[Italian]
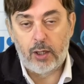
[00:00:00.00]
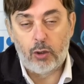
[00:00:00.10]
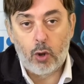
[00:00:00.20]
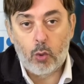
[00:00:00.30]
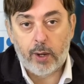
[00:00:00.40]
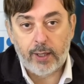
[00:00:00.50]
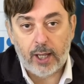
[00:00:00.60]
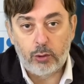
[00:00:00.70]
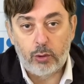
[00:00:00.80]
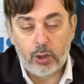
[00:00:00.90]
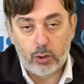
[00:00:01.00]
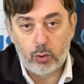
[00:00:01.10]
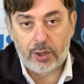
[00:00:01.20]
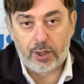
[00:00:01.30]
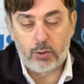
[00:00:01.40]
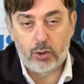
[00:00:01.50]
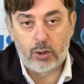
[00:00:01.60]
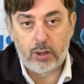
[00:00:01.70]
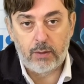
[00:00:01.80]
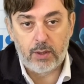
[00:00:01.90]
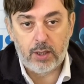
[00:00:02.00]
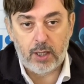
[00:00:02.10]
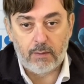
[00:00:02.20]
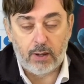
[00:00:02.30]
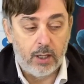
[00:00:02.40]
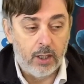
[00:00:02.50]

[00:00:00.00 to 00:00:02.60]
non ho guardato nessuna trasmissione televisiva